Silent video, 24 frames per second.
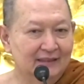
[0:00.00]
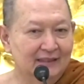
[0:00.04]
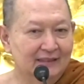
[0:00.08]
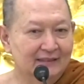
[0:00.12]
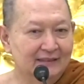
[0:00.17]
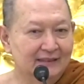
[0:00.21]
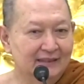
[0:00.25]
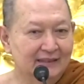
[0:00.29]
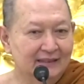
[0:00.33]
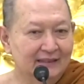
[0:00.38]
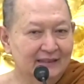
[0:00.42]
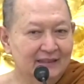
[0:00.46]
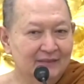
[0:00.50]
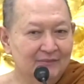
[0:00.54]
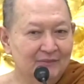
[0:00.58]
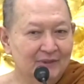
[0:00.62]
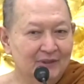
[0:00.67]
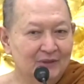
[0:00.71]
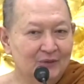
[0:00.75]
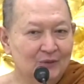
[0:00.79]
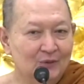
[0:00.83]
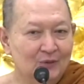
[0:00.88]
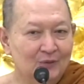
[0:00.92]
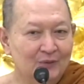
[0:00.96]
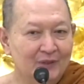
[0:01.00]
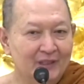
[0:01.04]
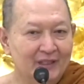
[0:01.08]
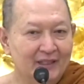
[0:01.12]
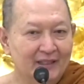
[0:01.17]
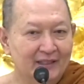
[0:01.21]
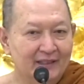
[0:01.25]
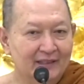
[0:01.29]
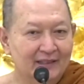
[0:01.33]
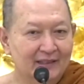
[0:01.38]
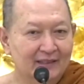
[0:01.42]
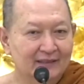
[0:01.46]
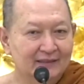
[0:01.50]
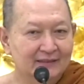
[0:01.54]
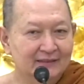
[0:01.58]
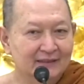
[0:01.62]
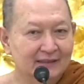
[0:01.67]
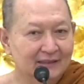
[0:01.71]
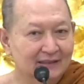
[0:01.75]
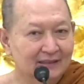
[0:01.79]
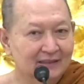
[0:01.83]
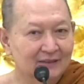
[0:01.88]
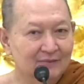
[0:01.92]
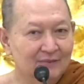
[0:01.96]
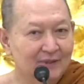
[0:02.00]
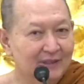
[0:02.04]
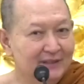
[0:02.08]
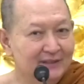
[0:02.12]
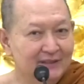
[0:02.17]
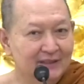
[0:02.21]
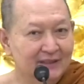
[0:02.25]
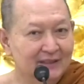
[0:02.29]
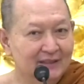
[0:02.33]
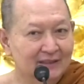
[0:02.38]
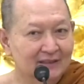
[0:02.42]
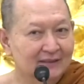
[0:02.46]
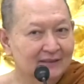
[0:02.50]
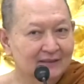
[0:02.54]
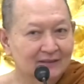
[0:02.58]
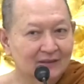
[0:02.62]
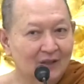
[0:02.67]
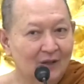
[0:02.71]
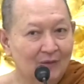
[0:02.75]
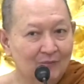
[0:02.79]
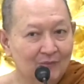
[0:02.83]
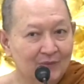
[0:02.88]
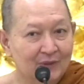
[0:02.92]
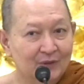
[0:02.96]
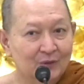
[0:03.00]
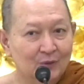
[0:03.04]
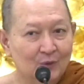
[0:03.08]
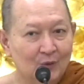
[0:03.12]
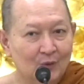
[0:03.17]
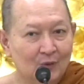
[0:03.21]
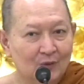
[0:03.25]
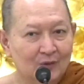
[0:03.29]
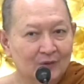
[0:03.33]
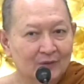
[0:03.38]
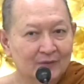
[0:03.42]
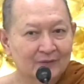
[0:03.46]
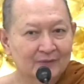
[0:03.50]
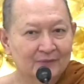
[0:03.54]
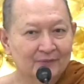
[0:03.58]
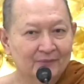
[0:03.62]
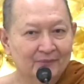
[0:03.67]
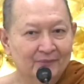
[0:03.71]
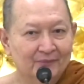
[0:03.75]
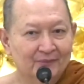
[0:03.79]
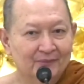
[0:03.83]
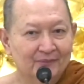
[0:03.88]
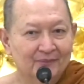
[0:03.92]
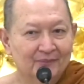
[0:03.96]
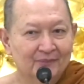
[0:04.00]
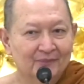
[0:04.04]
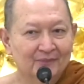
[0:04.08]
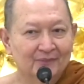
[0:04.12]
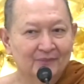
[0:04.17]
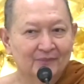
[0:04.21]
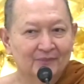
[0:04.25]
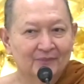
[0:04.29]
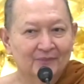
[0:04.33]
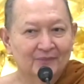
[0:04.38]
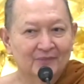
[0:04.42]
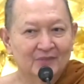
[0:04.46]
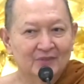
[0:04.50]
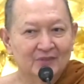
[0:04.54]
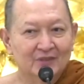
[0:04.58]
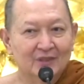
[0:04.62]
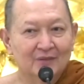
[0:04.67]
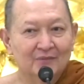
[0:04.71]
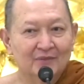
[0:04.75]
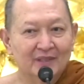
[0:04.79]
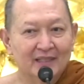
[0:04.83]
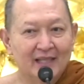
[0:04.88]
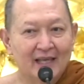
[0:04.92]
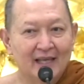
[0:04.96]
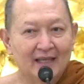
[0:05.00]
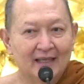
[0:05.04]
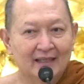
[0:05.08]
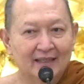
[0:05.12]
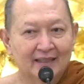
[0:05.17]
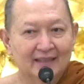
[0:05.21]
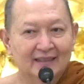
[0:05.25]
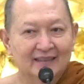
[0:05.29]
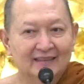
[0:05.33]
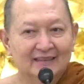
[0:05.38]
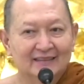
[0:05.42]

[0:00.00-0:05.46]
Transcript: แต่สิ่งที่ไปรู้ไปเห็น จริงหรือไม่จริง ตอบไม่ถูก เชื่อไม่ได้